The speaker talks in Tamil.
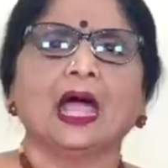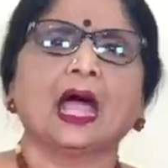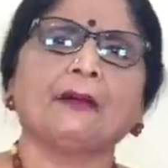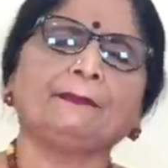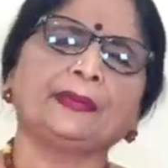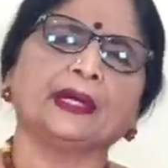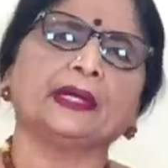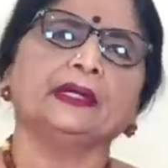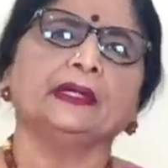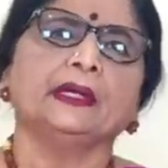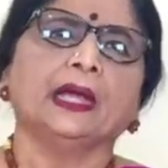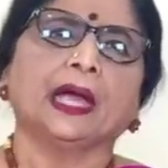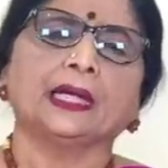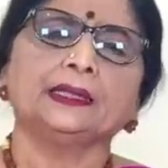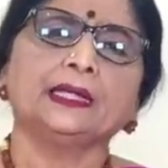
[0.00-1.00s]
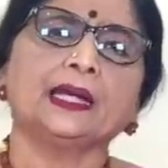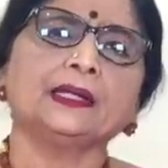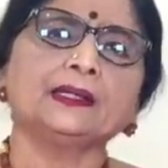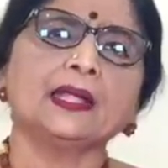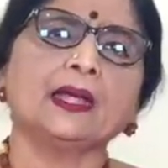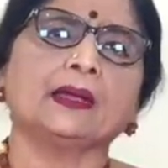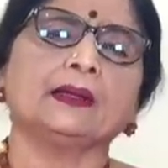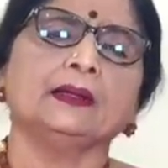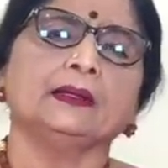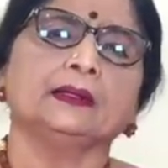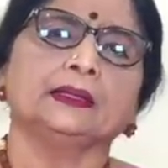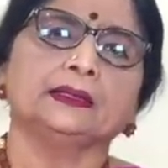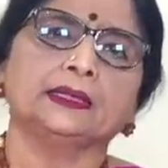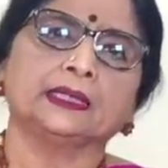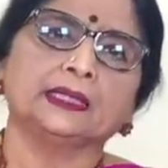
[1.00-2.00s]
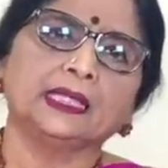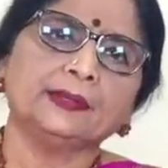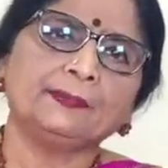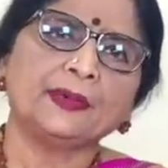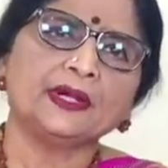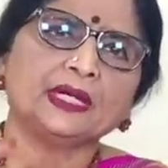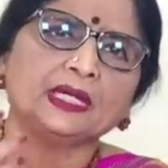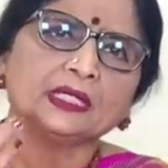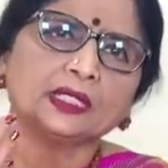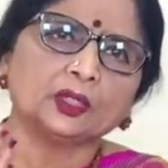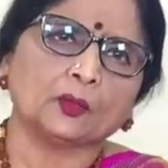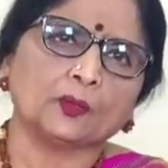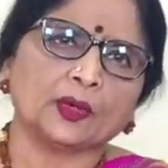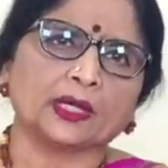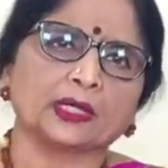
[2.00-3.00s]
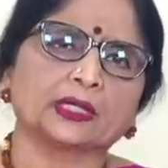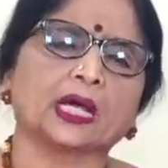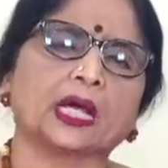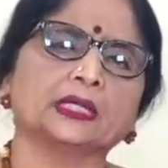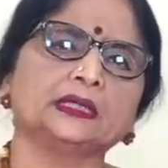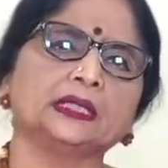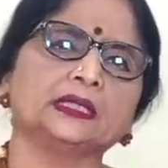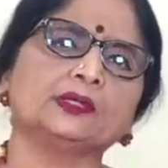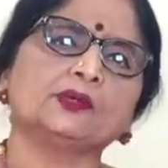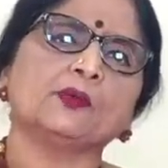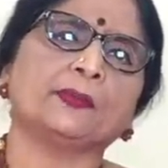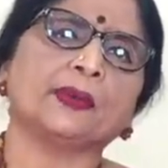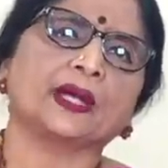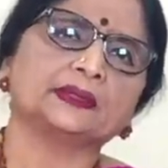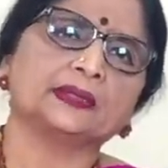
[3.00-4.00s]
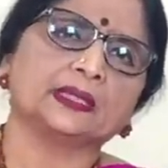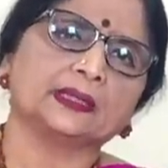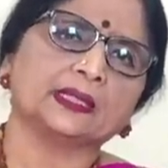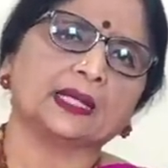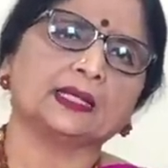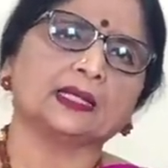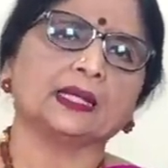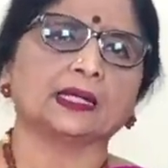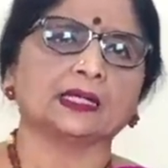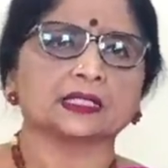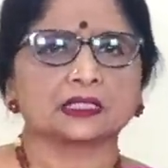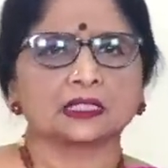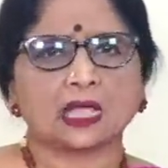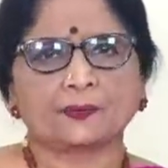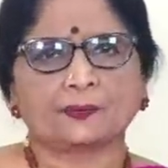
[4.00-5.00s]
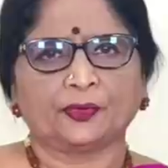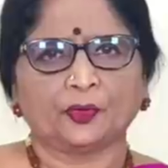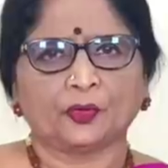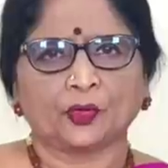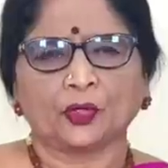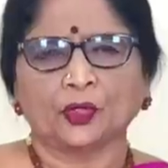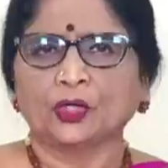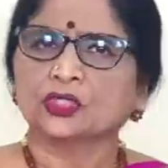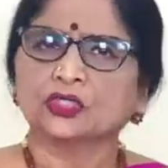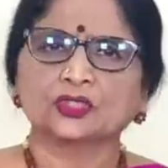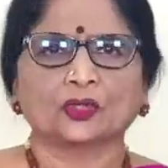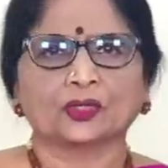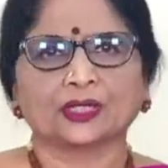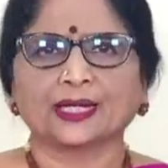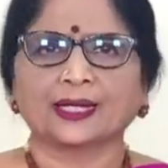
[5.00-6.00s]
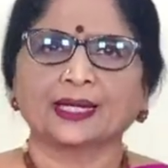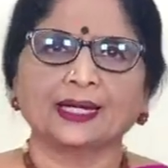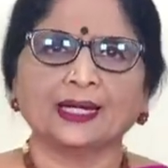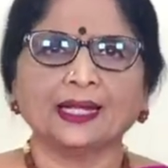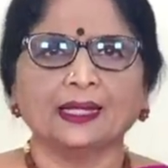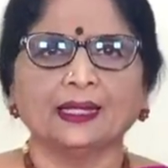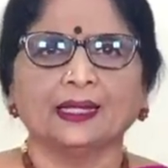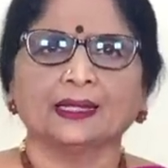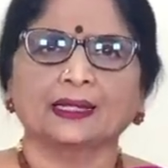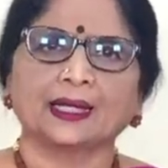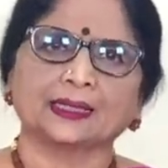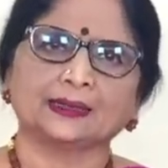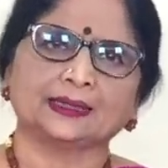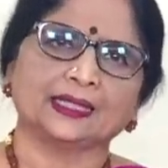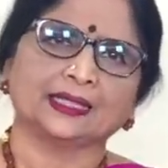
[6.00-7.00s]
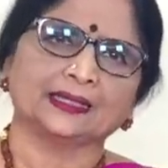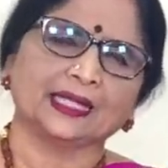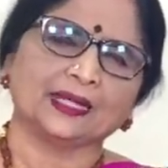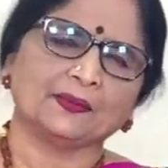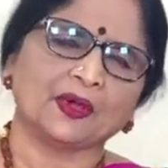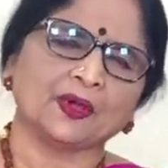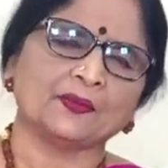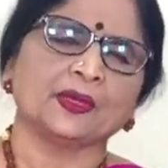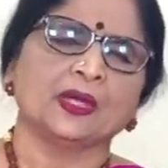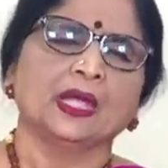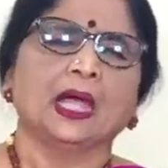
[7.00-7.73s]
அப்போ அதனால தான் இந்த தீபங்களுக்கு ரொம்ப கார்த்திகை தீபம் பார்த்துட்டு தாங்க நாங்கள் சாப்பிடுவோம் சொல்கிறாங்கல்ல கார்த்திகை தீபம்